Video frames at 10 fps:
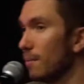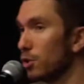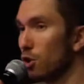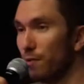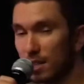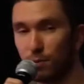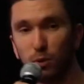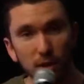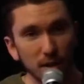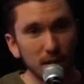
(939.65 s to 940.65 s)
bien manger au
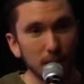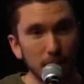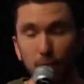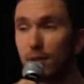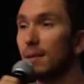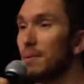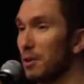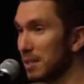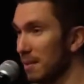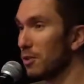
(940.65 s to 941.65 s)
fast-food, et parfois c'est
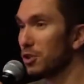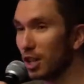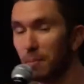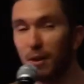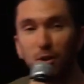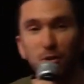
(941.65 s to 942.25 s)
bien aussi de manger comme il